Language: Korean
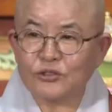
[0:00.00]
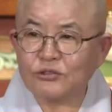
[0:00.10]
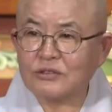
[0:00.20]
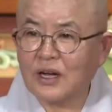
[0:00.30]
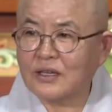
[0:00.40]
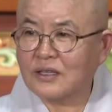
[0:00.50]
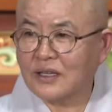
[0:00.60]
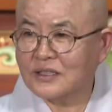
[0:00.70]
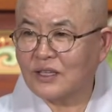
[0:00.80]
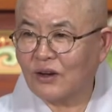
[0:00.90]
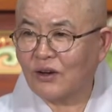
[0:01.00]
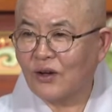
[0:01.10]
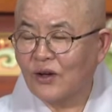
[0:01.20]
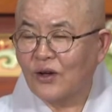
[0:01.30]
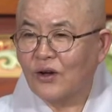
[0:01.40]
출가를 해서
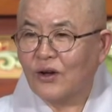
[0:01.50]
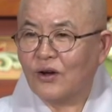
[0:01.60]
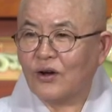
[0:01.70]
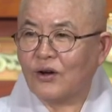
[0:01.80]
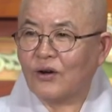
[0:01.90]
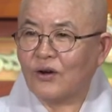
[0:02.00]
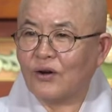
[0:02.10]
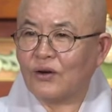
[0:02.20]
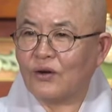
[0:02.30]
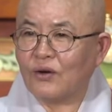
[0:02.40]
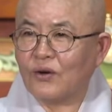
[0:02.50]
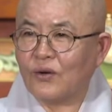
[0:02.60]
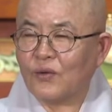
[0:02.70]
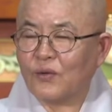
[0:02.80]
어,